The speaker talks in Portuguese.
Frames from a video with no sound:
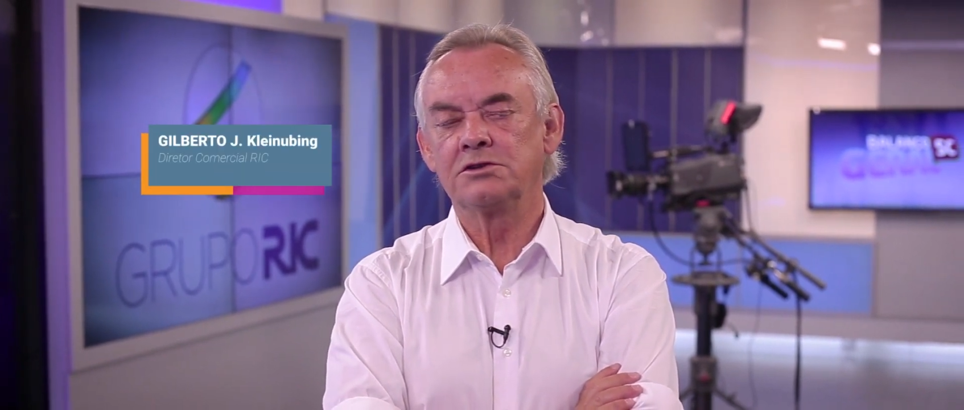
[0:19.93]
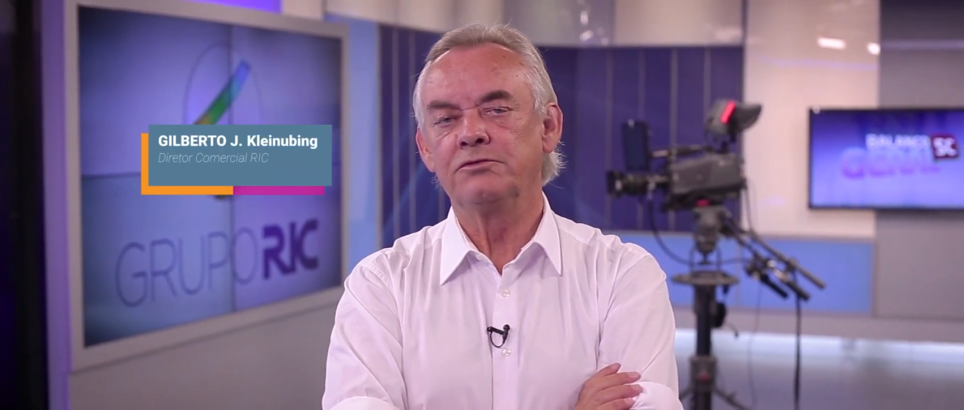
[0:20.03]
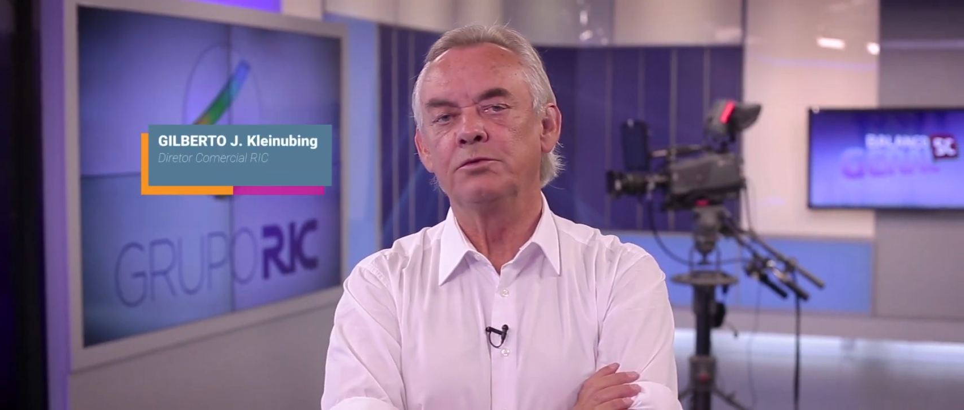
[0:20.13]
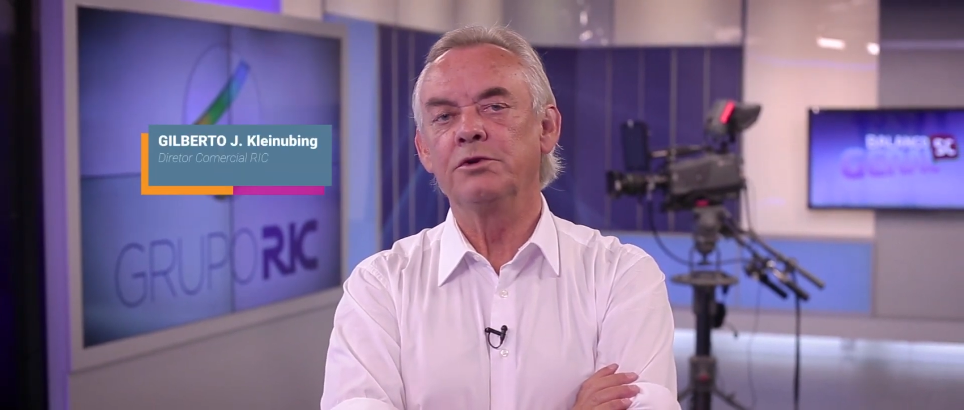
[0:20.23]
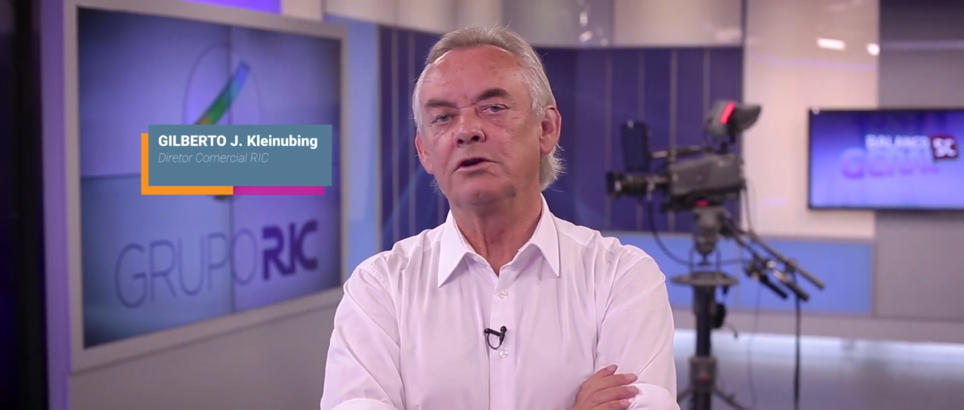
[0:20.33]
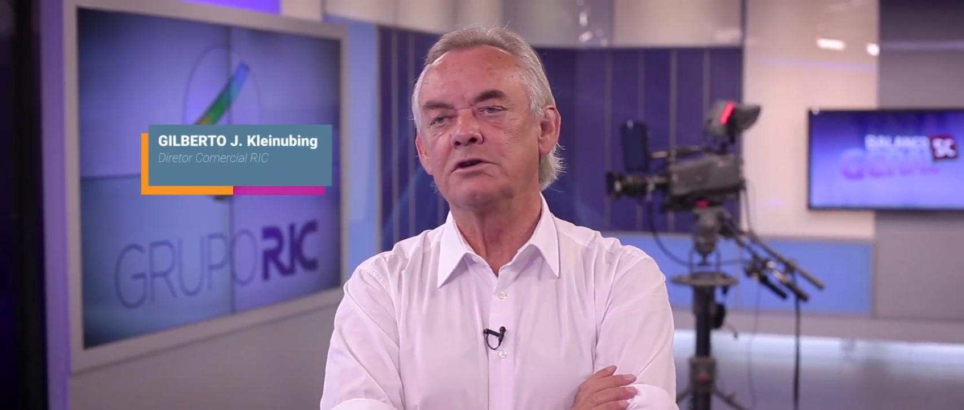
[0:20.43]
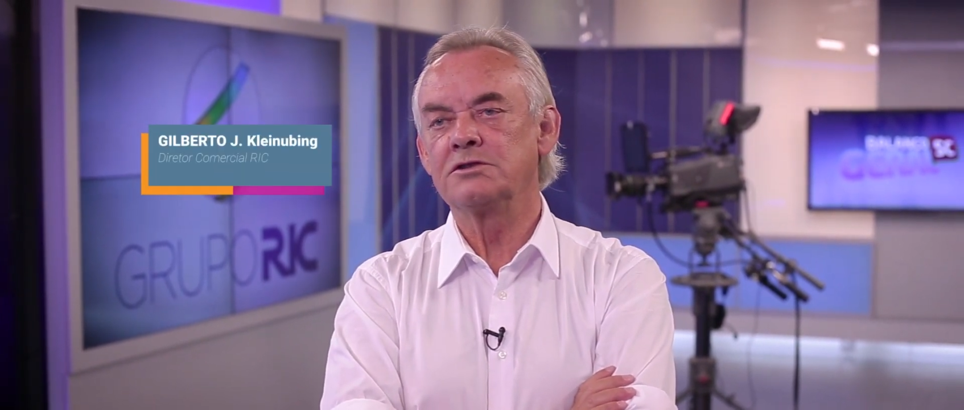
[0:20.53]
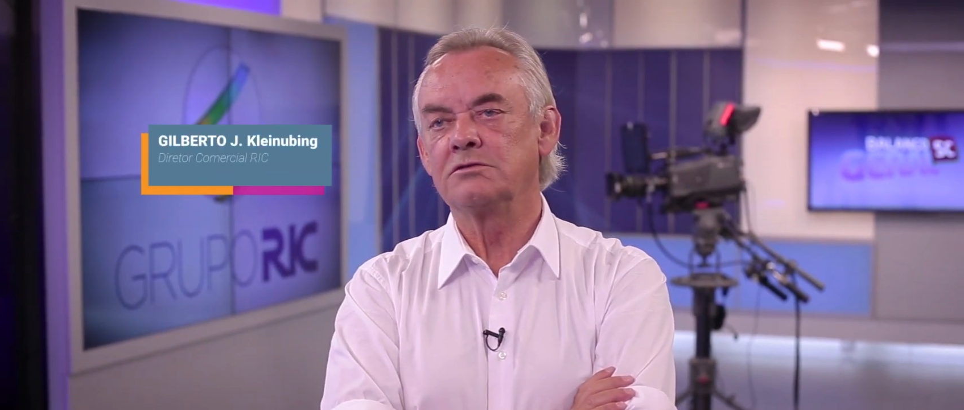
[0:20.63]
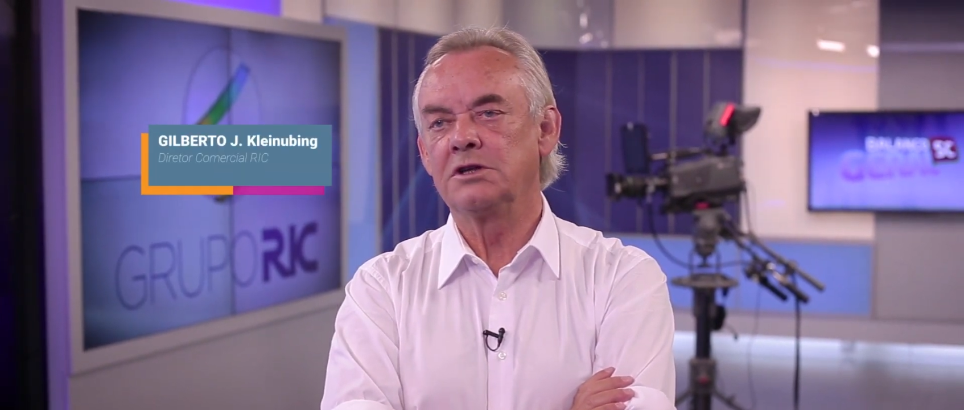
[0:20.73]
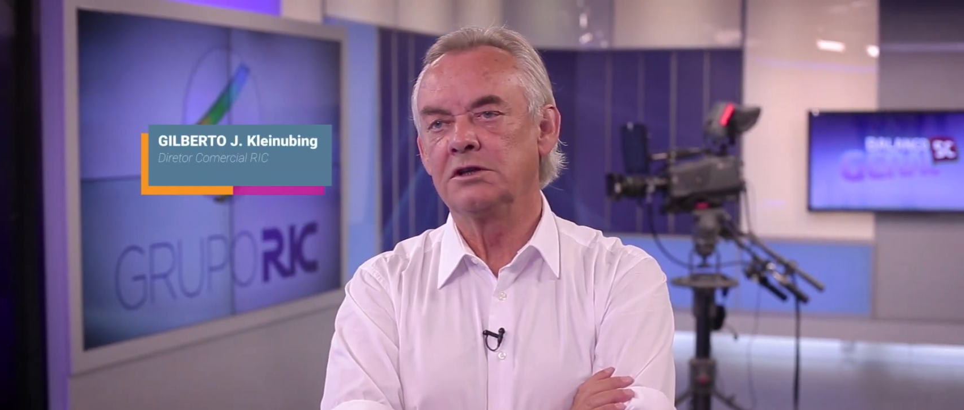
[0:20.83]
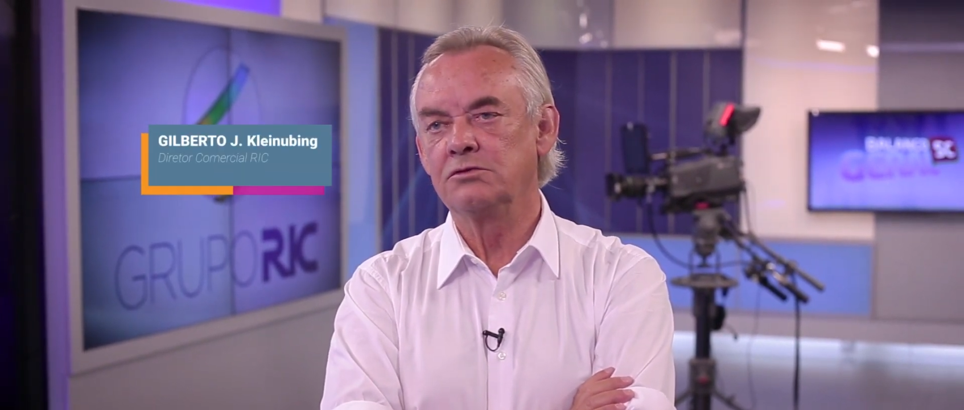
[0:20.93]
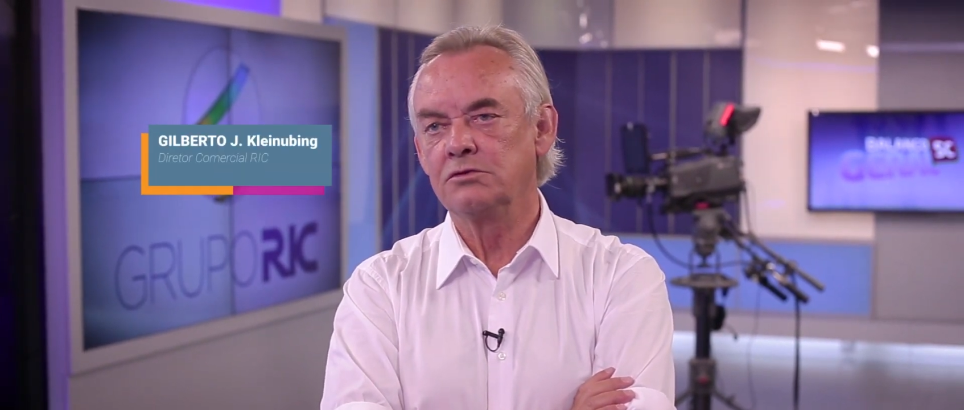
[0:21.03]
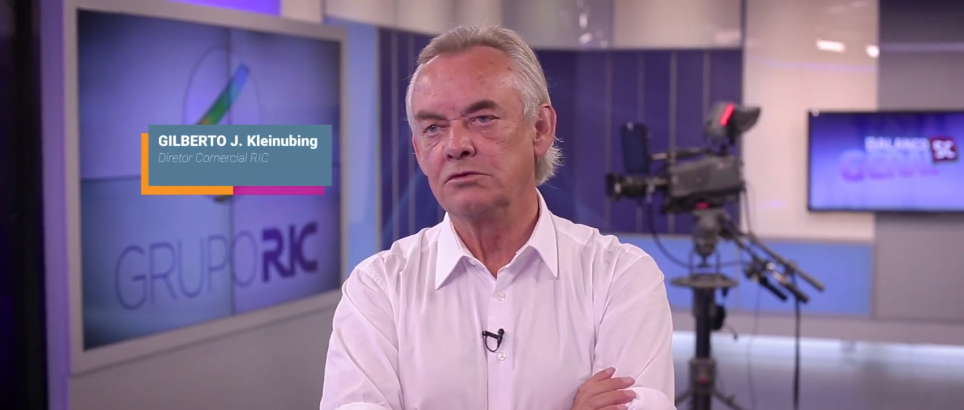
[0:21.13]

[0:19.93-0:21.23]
acho que foi o melhor resultado do